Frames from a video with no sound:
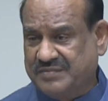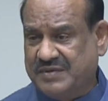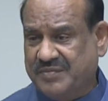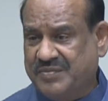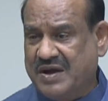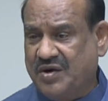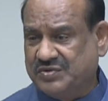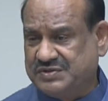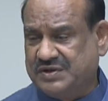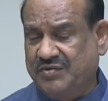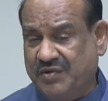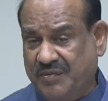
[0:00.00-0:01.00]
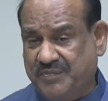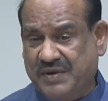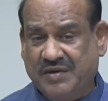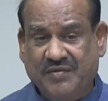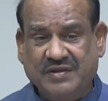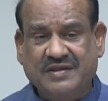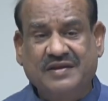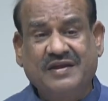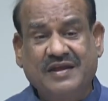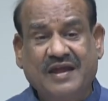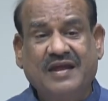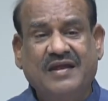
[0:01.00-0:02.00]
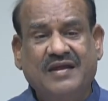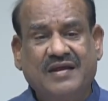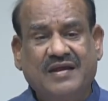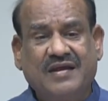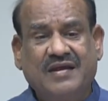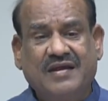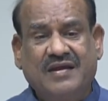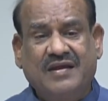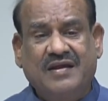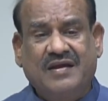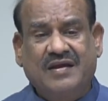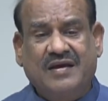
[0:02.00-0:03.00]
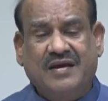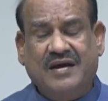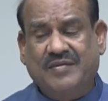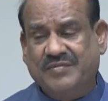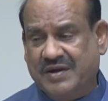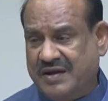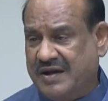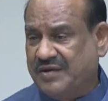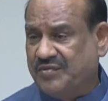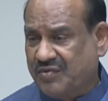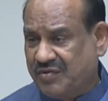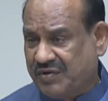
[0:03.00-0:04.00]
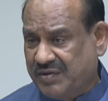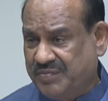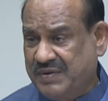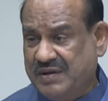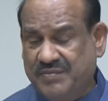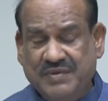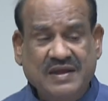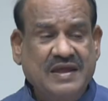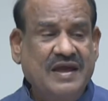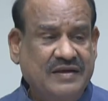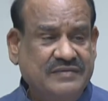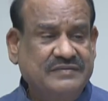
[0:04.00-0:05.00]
जब जब भी आवश्यक हुए परिवर्तन किए हमने कानून को रिपील भी किया